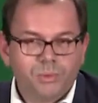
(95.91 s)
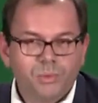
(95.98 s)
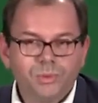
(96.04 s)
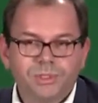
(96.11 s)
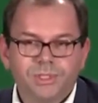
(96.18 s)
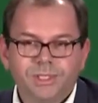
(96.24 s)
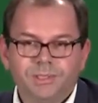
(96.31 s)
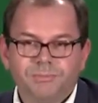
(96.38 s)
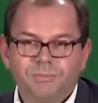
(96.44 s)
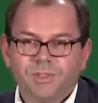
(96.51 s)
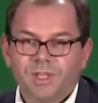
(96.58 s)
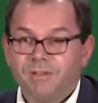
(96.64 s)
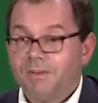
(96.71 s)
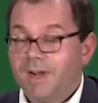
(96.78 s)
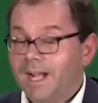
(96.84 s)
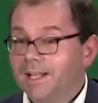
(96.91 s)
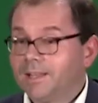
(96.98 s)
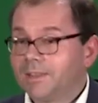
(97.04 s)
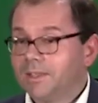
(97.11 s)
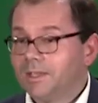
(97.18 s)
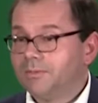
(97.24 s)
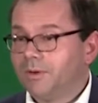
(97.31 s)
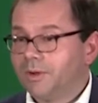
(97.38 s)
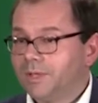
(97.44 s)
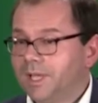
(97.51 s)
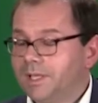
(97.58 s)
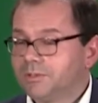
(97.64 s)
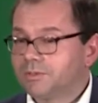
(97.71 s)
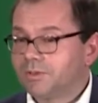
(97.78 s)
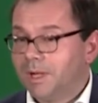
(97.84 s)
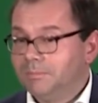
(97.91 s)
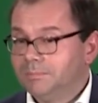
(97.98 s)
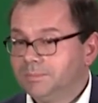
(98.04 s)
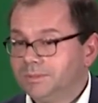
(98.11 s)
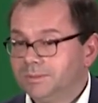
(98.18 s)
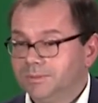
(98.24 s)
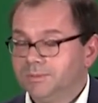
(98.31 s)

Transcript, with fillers: Putin, der Wahlsieg von Herrn Trump,